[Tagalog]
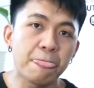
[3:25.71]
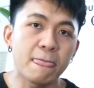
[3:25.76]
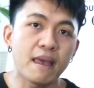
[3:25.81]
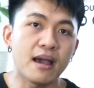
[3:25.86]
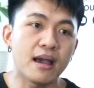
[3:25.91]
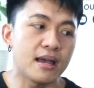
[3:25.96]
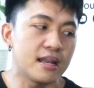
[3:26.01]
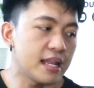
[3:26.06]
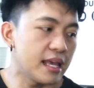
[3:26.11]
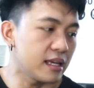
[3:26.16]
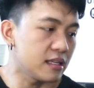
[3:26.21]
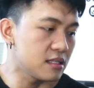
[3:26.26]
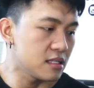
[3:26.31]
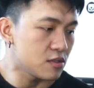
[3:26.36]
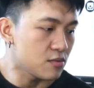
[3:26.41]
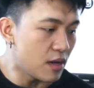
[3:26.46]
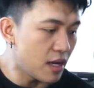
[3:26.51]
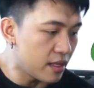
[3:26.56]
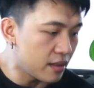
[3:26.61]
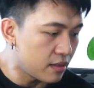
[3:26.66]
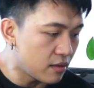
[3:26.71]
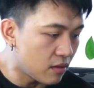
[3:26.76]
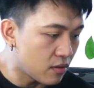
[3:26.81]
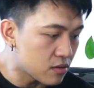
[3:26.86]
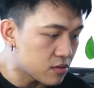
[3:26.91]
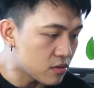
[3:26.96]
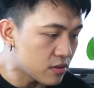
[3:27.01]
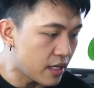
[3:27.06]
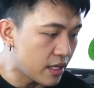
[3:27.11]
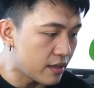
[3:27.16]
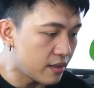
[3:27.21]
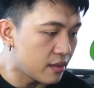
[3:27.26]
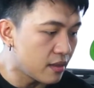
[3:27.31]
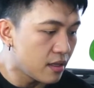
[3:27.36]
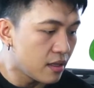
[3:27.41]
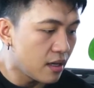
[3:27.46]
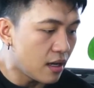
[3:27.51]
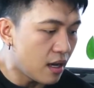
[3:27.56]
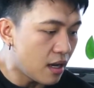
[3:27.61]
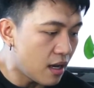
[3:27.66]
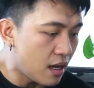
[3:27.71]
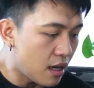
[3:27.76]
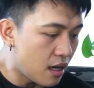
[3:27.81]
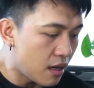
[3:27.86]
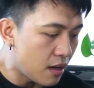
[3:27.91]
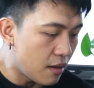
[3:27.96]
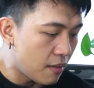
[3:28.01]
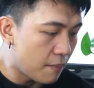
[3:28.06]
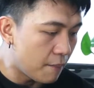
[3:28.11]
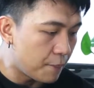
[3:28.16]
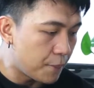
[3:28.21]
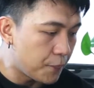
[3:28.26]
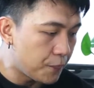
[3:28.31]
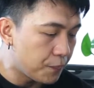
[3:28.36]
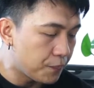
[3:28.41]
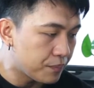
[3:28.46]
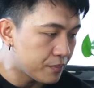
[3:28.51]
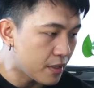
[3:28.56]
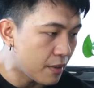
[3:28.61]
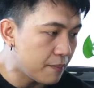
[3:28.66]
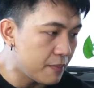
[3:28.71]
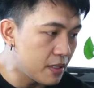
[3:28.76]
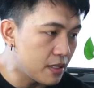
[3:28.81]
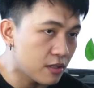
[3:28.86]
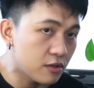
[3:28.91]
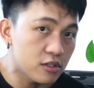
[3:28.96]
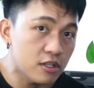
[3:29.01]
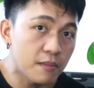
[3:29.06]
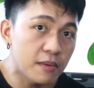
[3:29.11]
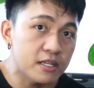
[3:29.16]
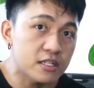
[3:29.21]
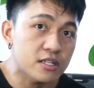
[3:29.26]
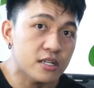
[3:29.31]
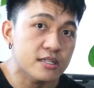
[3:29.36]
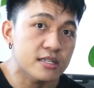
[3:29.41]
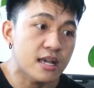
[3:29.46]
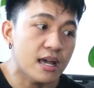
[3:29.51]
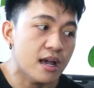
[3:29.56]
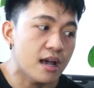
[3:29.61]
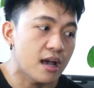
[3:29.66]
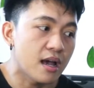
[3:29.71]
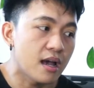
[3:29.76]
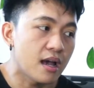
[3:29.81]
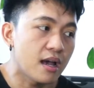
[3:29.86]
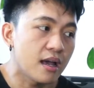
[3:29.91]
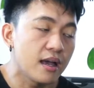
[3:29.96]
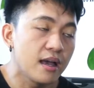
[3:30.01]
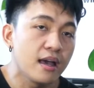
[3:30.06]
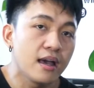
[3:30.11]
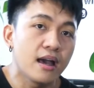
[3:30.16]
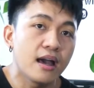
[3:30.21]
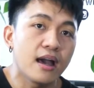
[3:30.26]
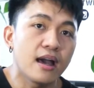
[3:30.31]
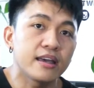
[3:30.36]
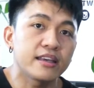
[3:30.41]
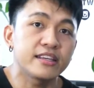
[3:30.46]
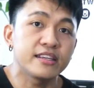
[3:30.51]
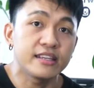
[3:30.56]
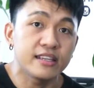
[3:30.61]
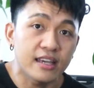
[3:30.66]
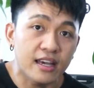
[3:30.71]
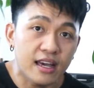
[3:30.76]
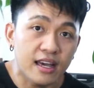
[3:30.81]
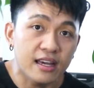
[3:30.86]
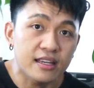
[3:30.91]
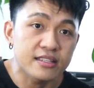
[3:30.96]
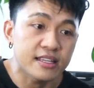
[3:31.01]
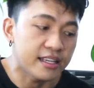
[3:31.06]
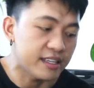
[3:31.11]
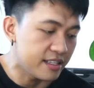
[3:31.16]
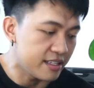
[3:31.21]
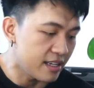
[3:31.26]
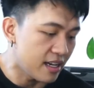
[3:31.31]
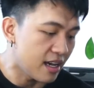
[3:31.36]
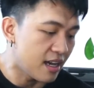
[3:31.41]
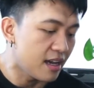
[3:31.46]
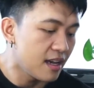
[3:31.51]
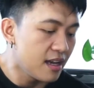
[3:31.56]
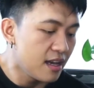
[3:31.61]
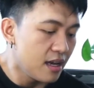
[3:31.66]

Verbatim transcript: Uh, like this one also din. Um, nabili ko naman siya sa IKEA, sa IKEA.